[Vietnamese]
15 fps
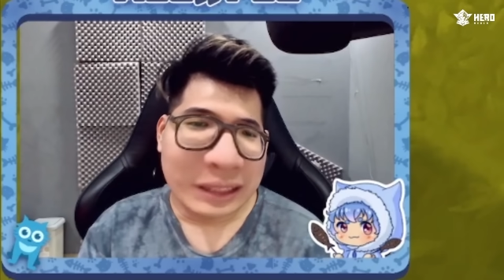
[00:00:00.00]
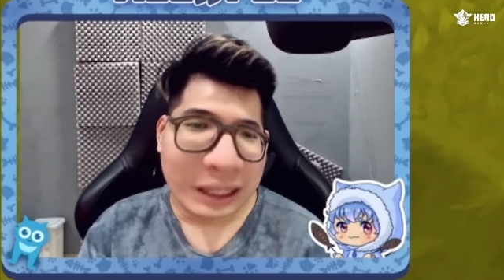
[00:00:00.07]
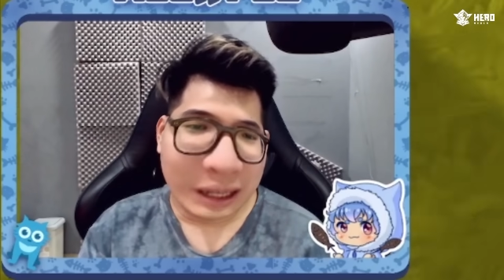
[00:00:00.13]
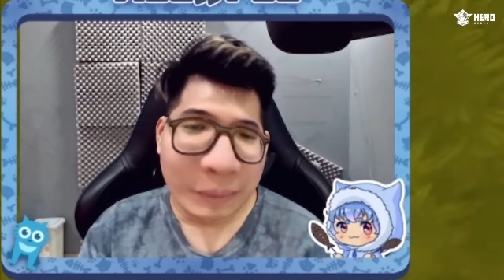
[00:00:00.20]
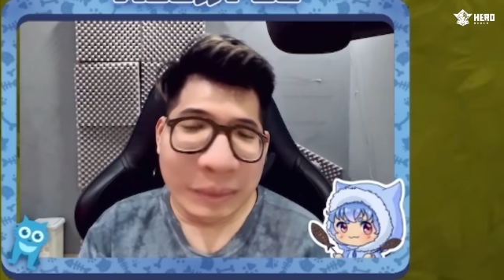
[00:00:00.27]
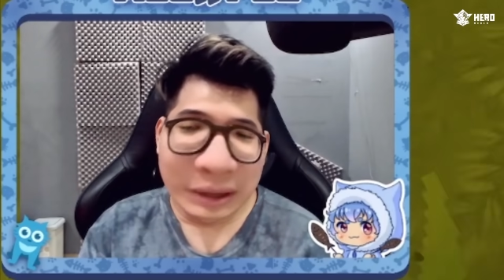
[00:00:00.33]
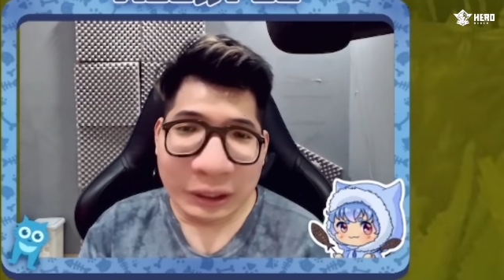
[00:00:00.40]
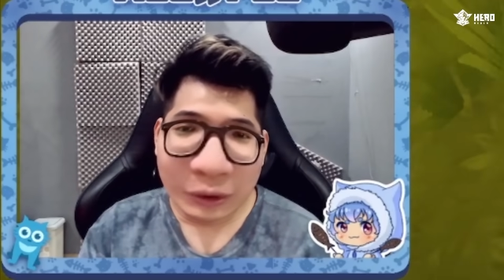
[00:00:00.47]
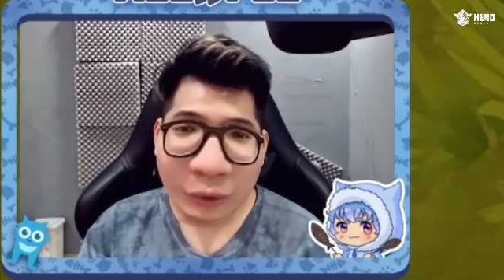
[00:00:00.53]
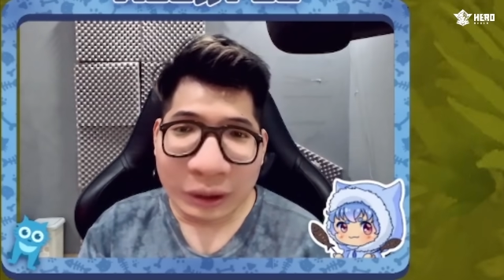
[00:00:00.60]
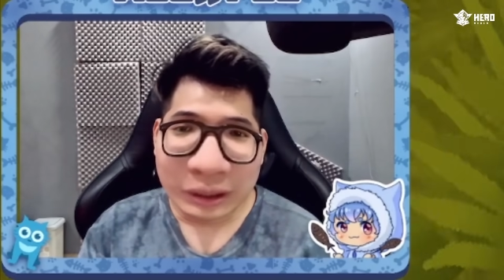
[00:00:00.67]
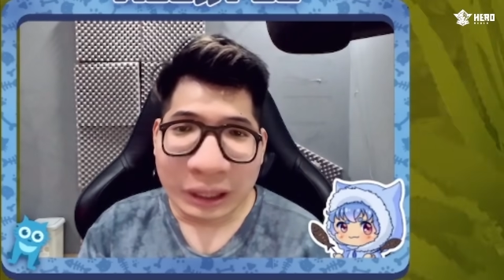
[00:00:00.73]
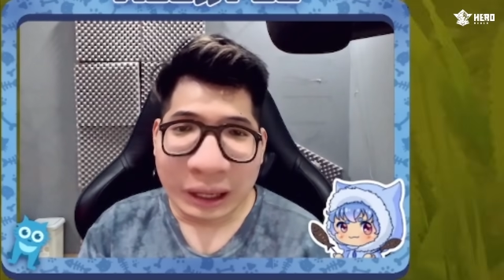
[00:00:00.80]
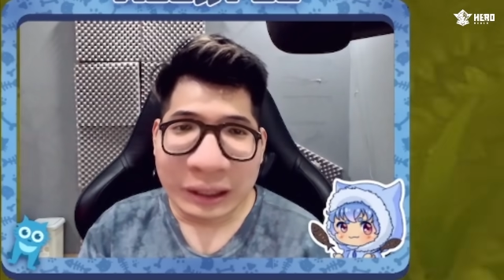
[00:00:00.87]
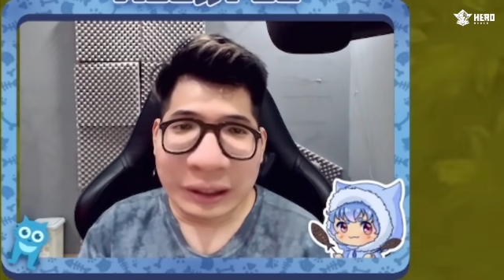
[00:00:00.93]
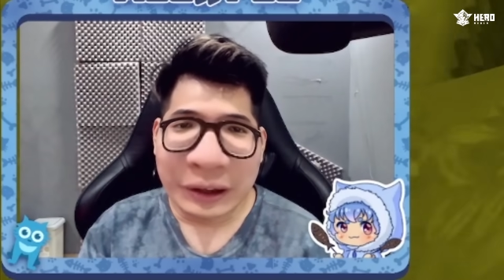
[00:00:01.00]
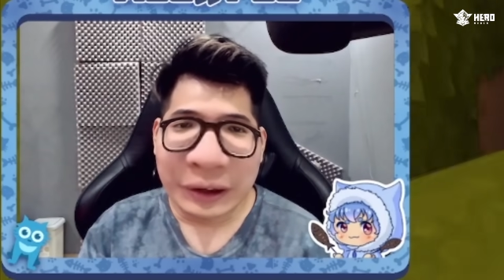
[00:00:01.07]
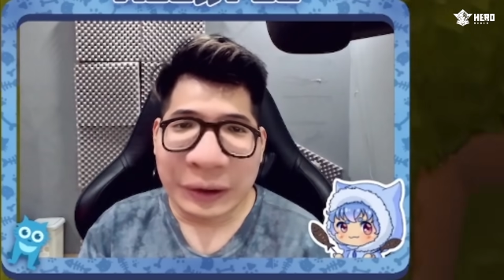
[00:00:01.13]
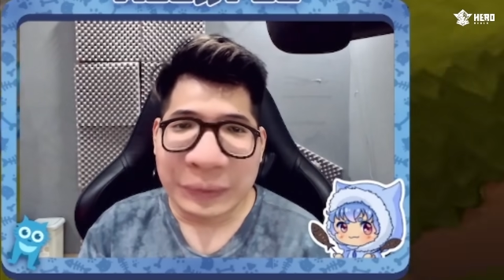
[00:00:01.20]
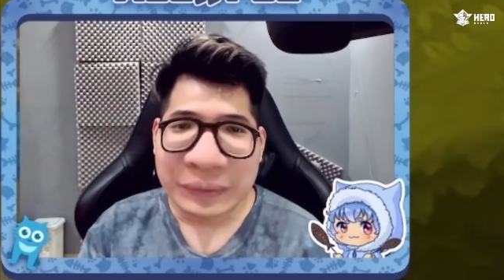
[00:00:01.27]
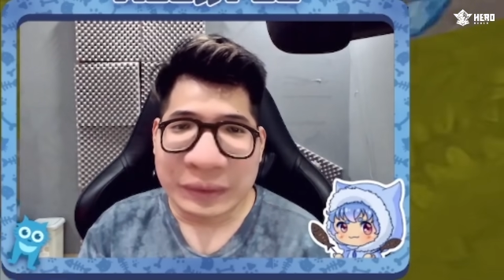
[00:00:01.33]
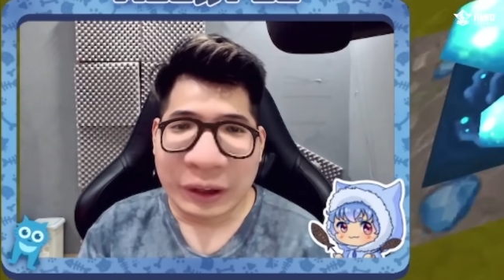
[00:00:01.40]
Chắc là Minua thấy
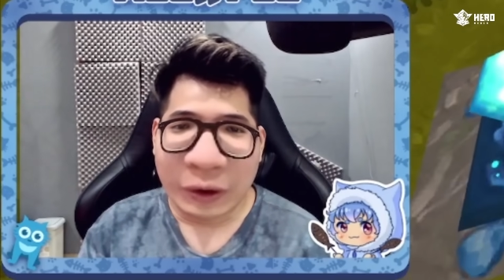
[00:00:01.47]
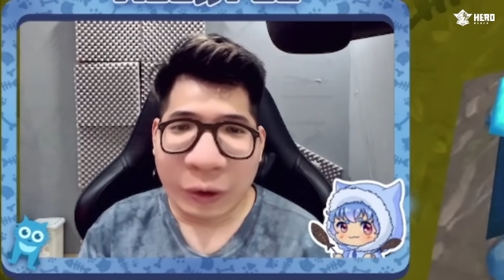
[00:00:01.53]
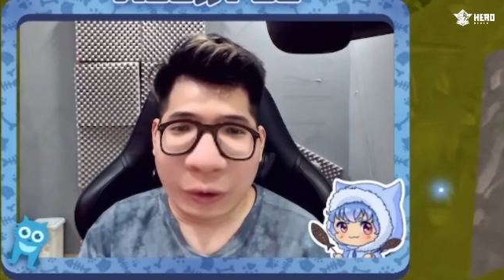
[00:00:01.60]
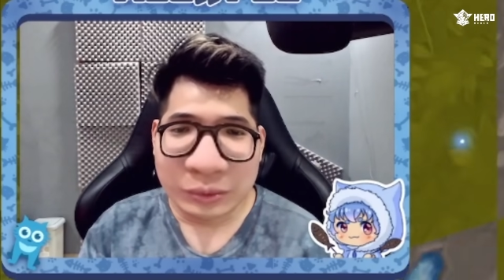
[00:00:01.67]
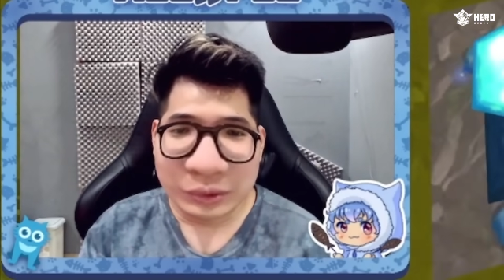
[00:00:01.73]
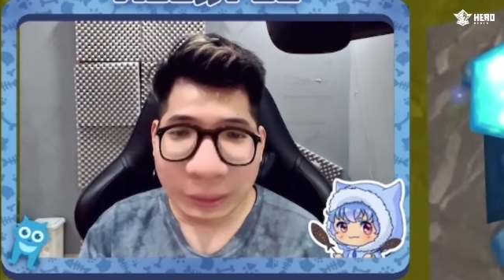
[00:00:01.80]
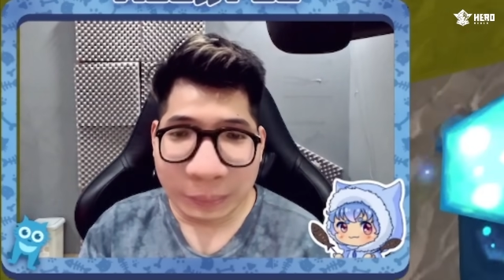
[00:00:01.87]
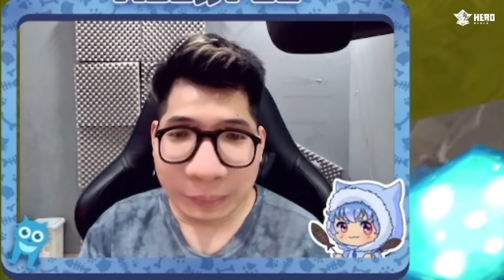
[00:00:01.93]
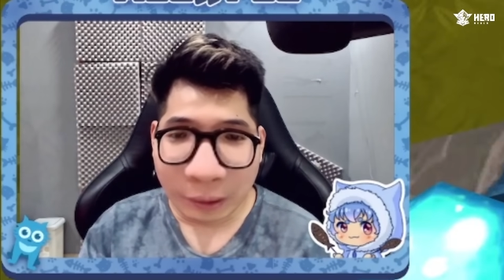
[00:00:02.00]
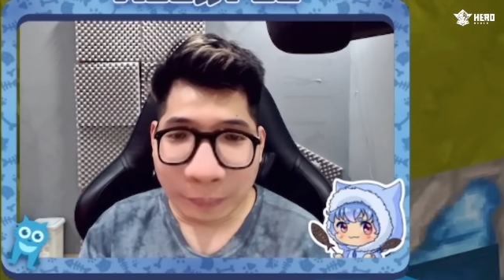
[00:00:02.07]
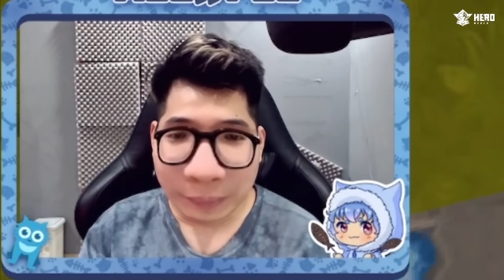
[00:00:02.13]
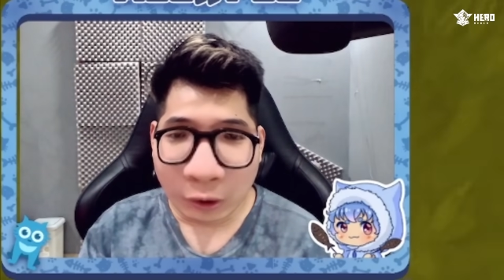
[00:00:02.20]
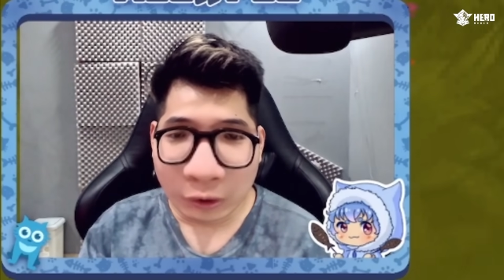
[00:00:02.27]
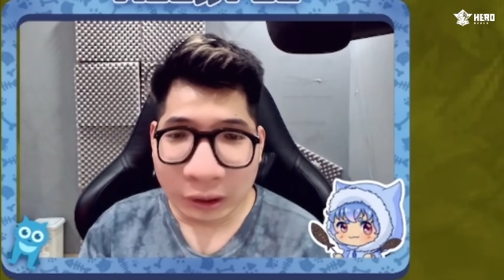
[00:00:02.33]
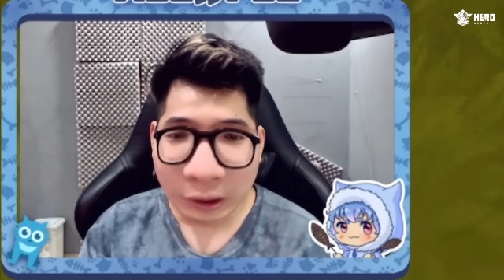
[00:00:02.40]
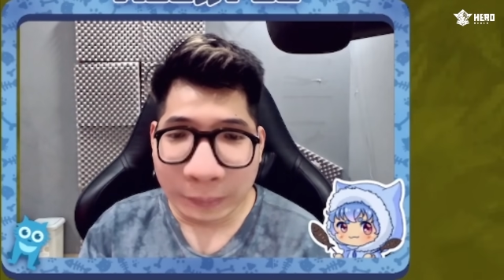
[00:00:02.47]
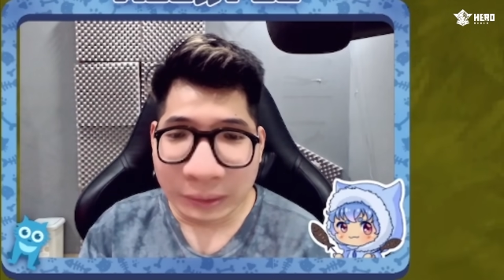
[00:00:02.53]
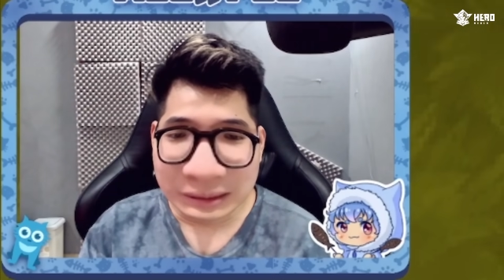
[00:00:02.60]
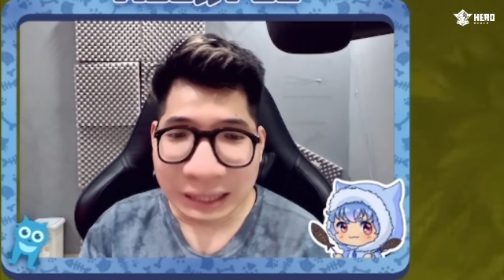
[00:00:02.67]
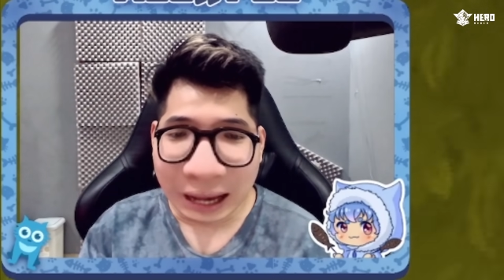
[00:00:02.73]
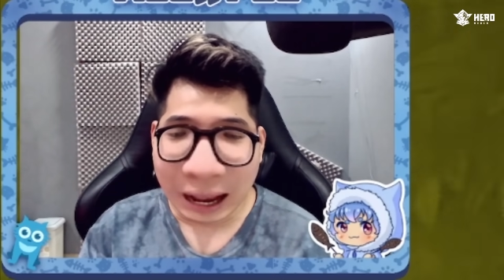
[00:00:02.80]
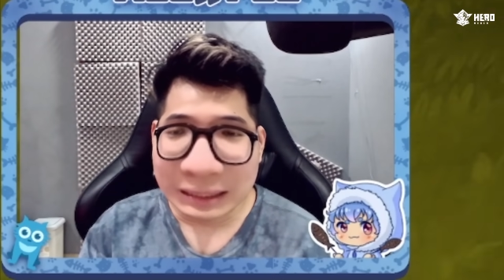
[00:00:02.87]
uh, hôm trước mèo peo kêu bờ
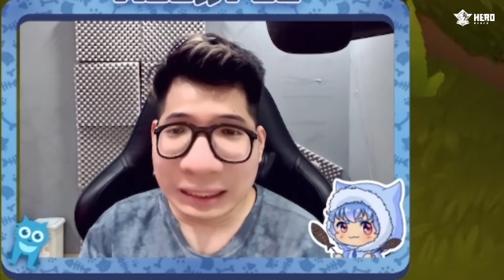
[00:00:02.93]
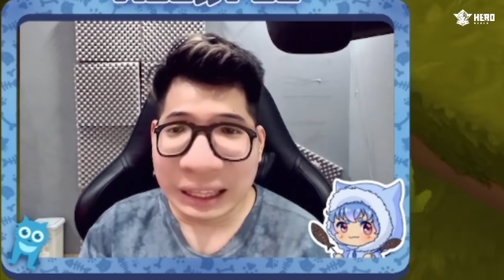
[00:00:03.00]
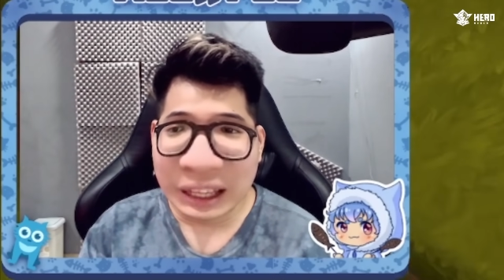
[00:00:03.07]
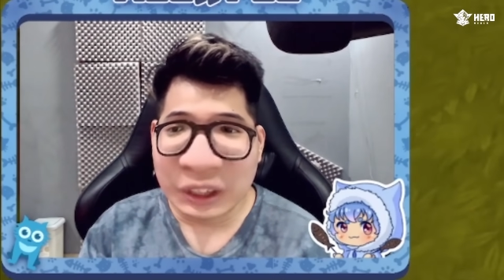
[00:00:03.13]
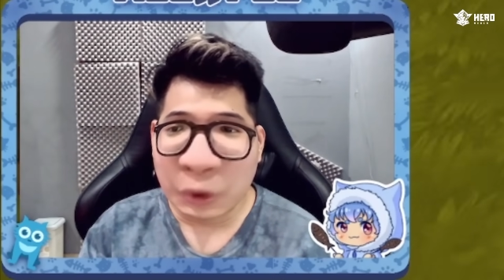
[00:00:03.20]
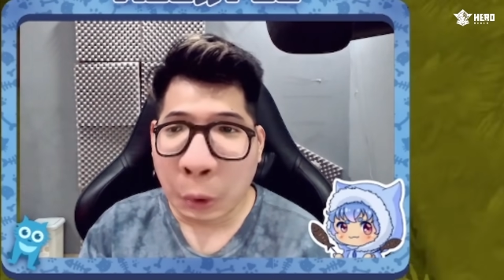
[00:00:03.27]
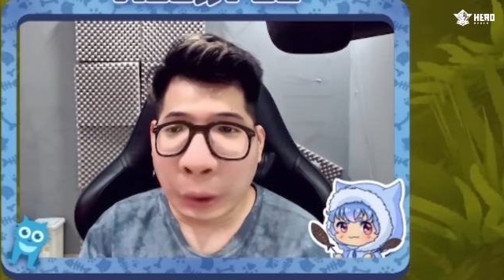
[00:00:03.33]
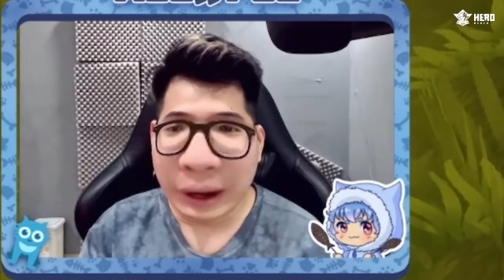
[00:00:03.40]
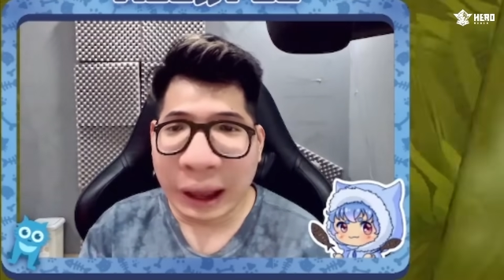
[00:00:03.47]
trái thế cây thua